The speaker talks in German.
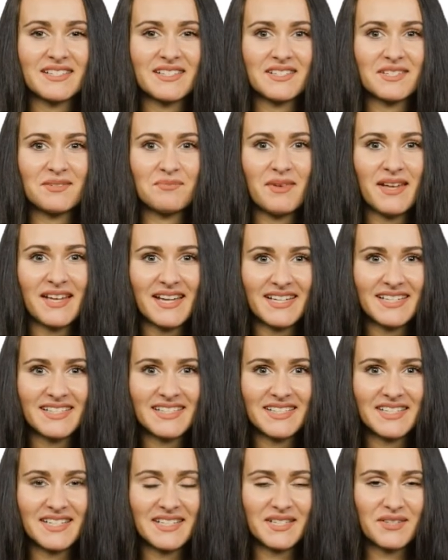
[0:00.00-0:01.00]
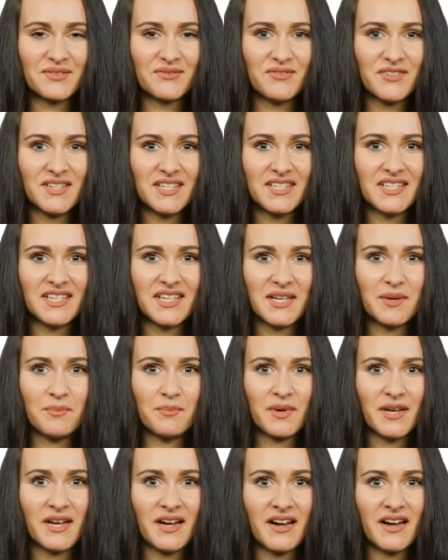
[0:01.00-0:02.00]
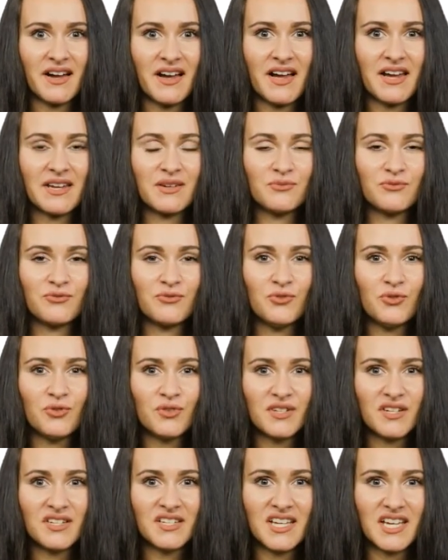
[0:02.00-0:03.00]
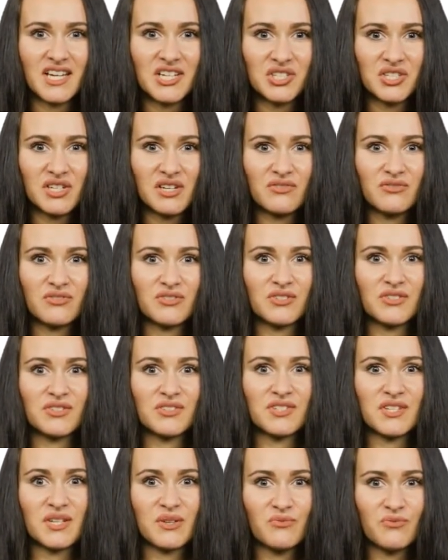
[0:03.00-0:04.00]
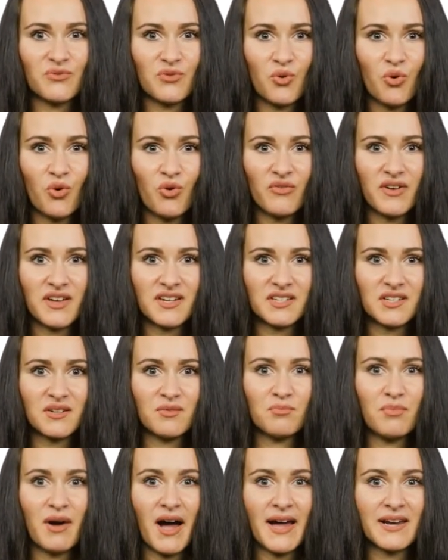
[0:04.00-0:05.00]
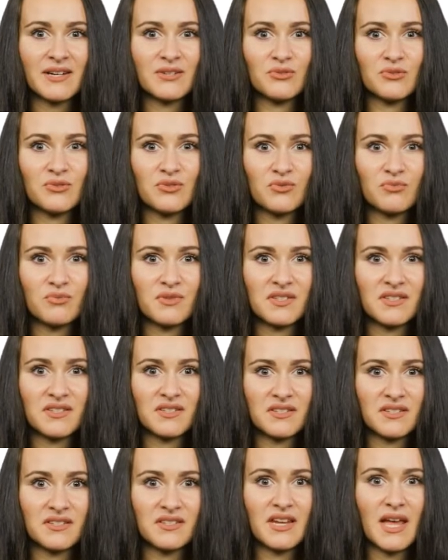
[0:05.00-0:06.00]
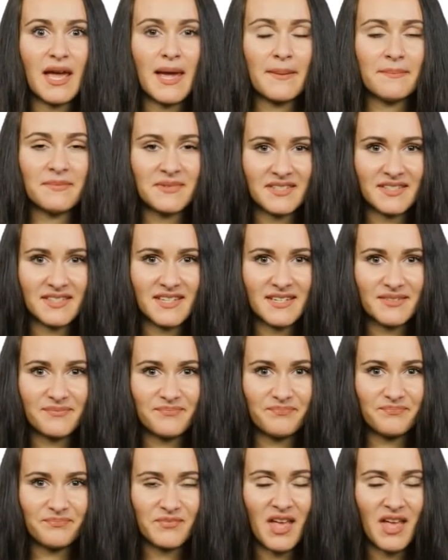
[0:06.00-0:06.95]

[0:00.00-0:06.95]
sich mehrheitlich an der WEDI GmbH, einem führenden Hersteller von Systemen für hochwertige Badlösungen mit Sitz in Emstetten.